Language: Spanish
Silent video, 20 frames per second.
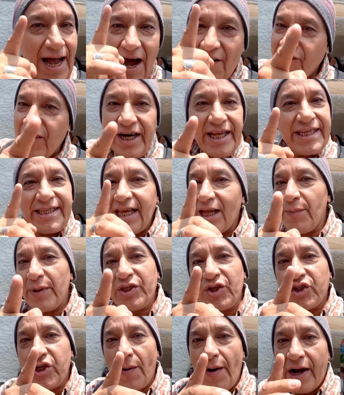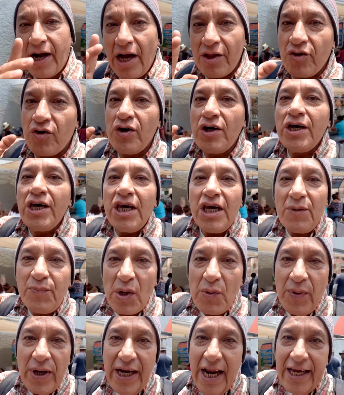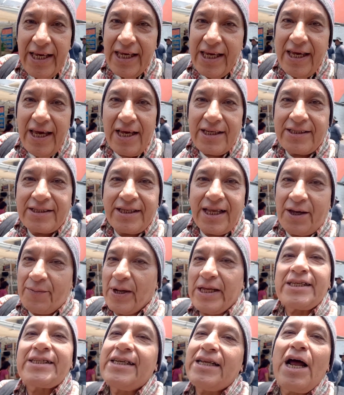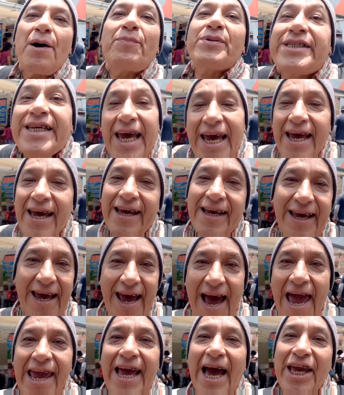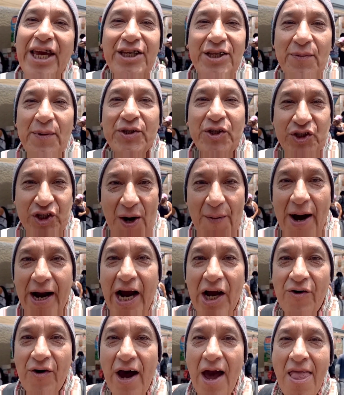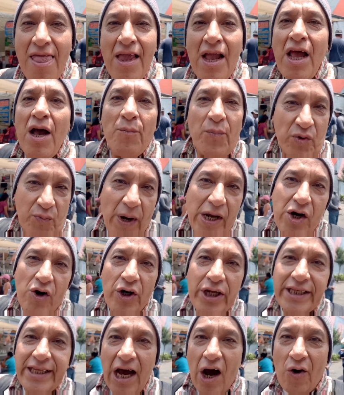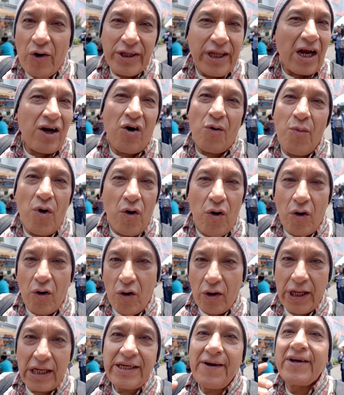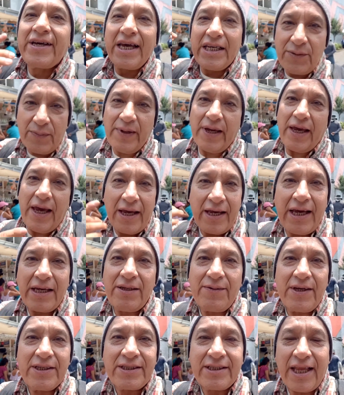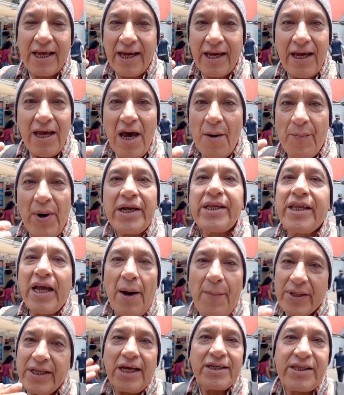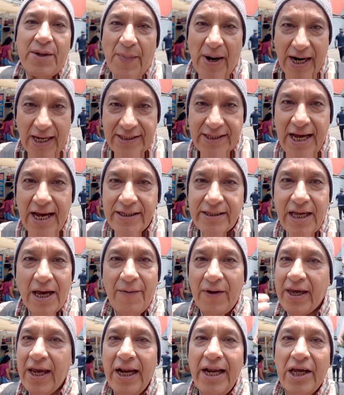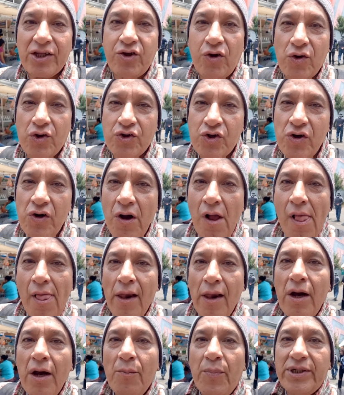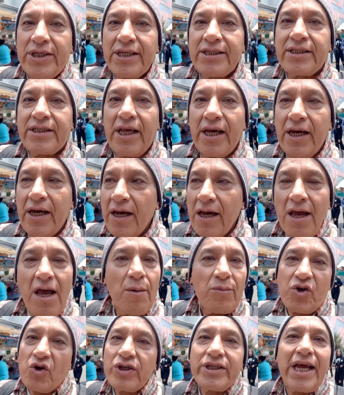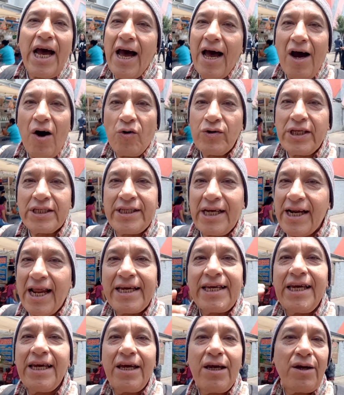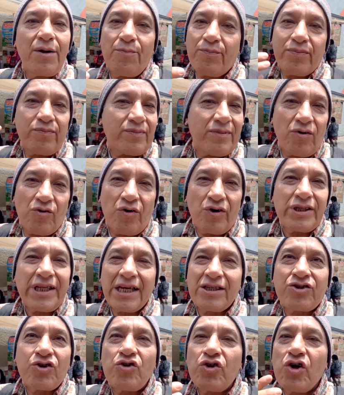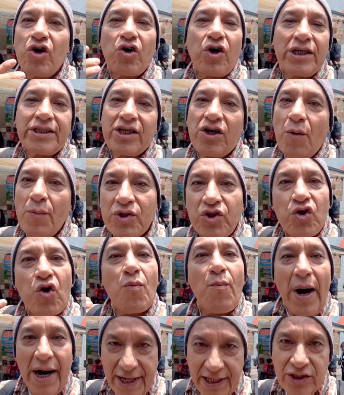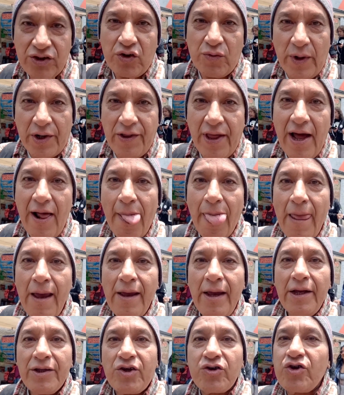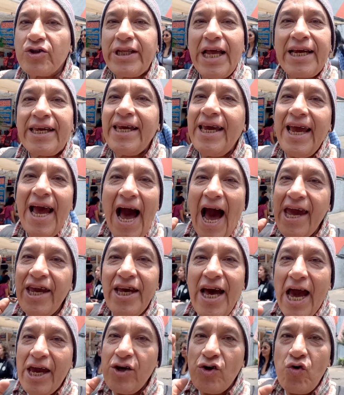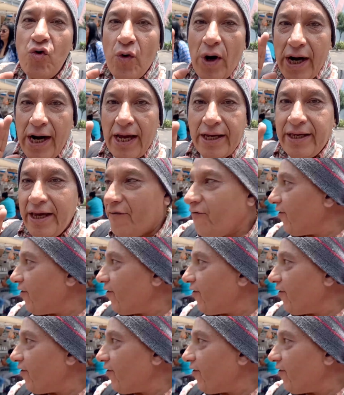afuerita del metro Chabacano. Y pues bien aquí, este, van a decir, ah, pues, ¿qué, hay allí en el metro Chabacano, ah? Pues bueno, ahorita, ahorita como ya saben que es, este, prácticamente ya Semana Santa, Vigilia, todo eso, pues este, pues ahorita, ahorita están aquí, ahorita son lo que se comen son los mariscos, ¿verdad? Entonces ahorita aquí, hay, hay un lugar aquí